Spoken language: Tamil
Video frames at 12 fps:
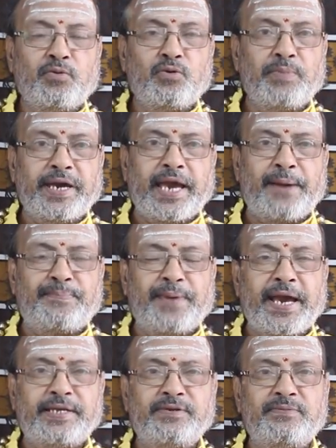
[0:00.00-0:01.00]
உண்மையை
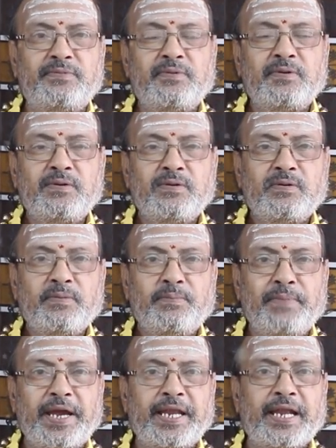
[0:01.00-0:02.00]
பேசும்
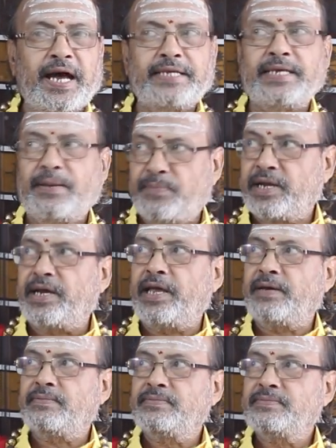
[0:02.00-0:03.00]
மீனராசி அன்பர்களே